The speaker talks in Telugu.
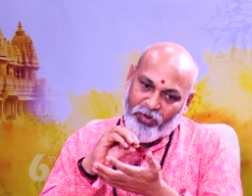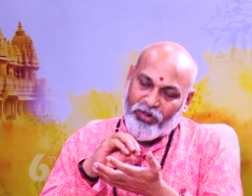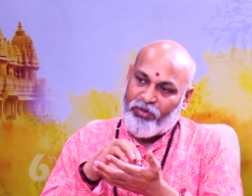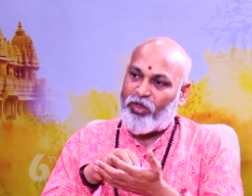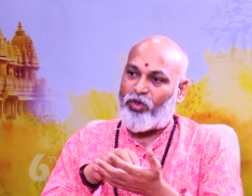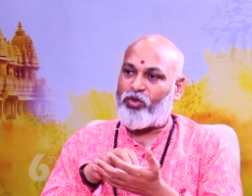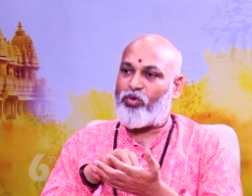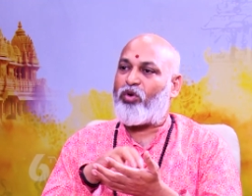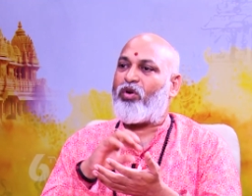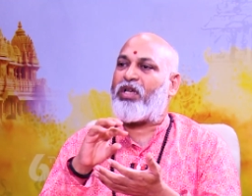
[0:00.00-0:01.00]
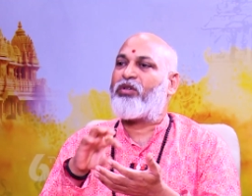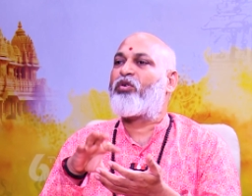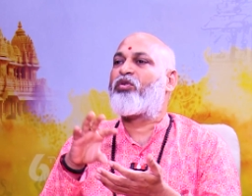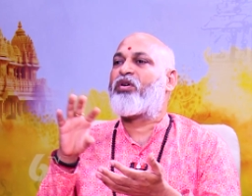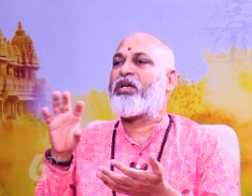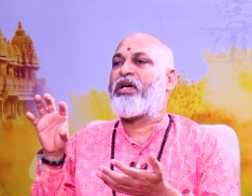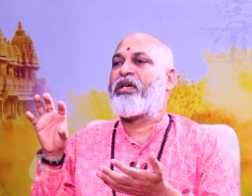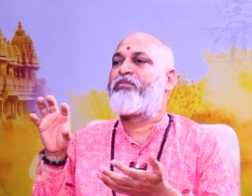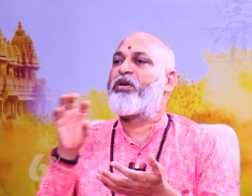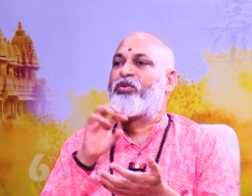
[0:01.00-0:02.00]
పౌర్ణమి రోజు ఒక్కొక్కరికి ఒక్కొక్క
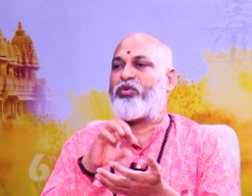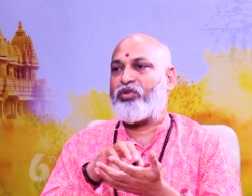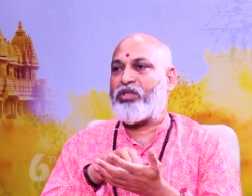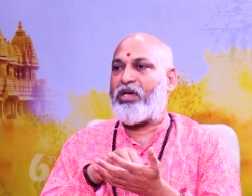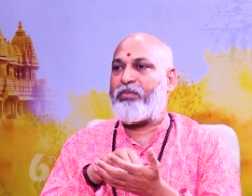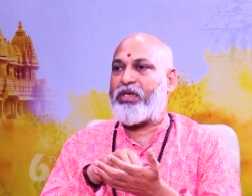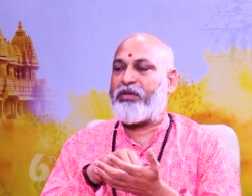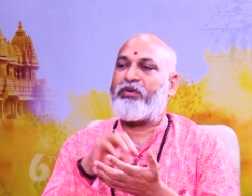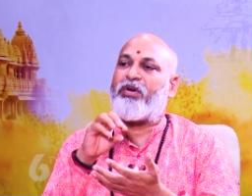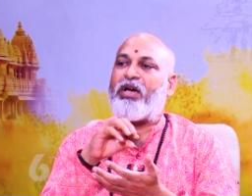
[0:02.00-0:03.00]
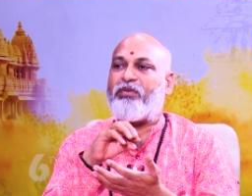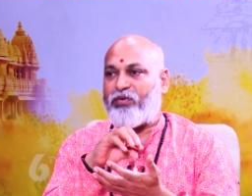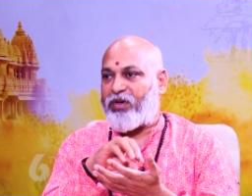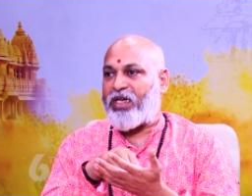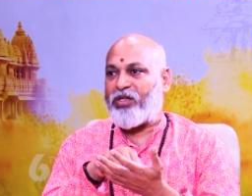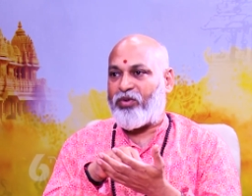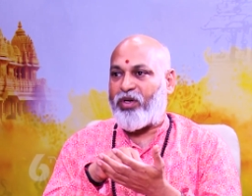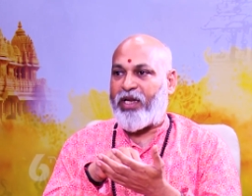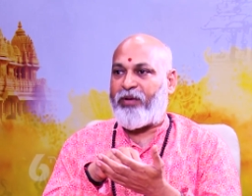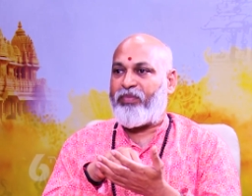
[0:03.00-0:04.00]
ఇబ్బంది ఉంటుంది కాబట్టి వివాహం
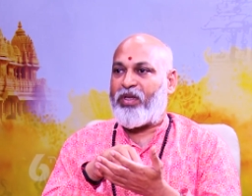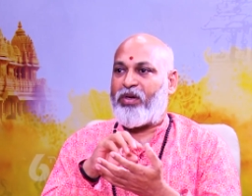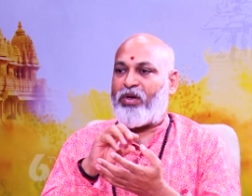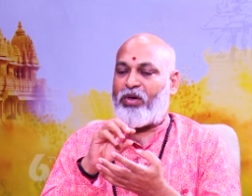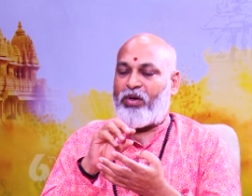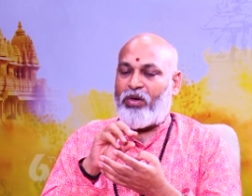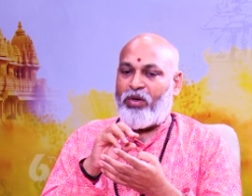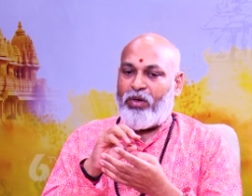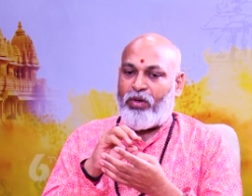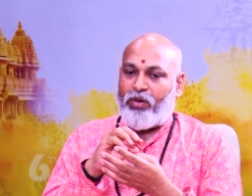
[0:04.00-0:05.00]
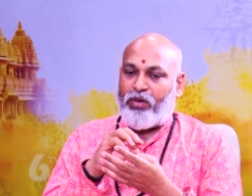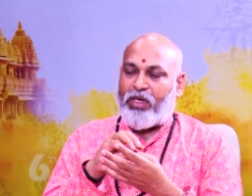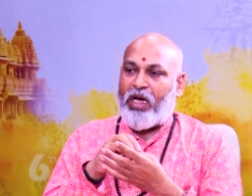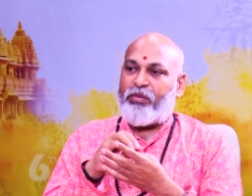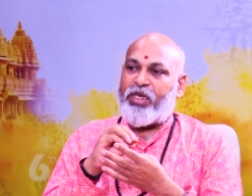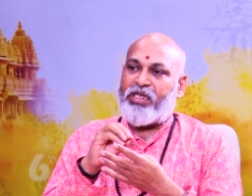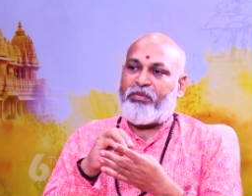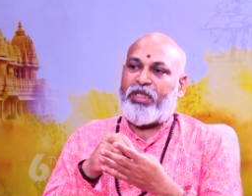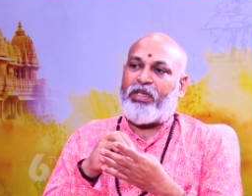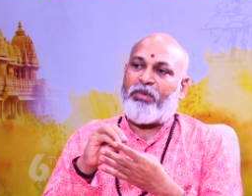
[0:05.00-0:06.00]
అవ్వాలనుకోండి కామేశబద్ధ